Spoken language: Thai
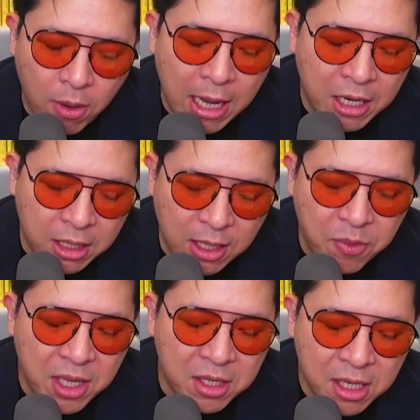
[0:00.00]
ว่าหนึ่งใน
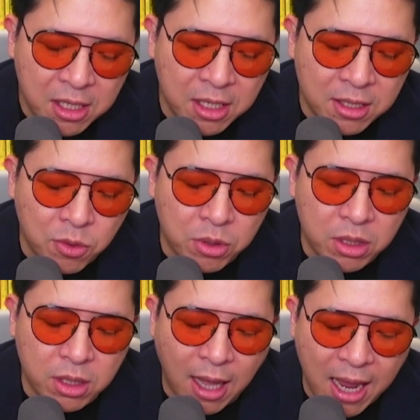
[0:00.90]
วิธีที่ดีที่สุด
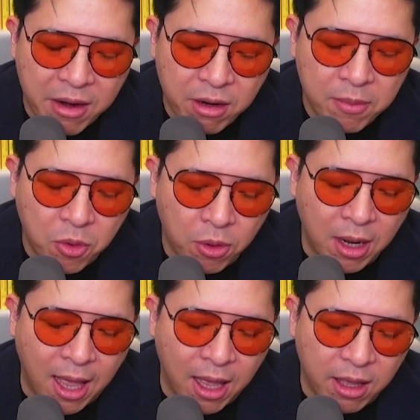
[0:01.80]
คือให้เริ่มค้น
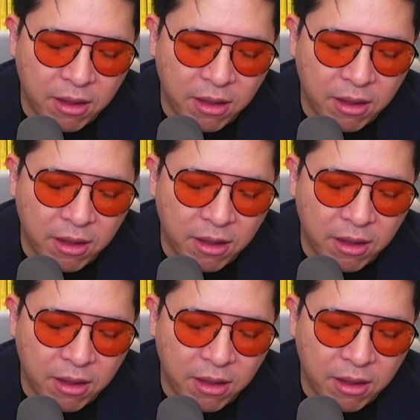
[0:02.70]
หา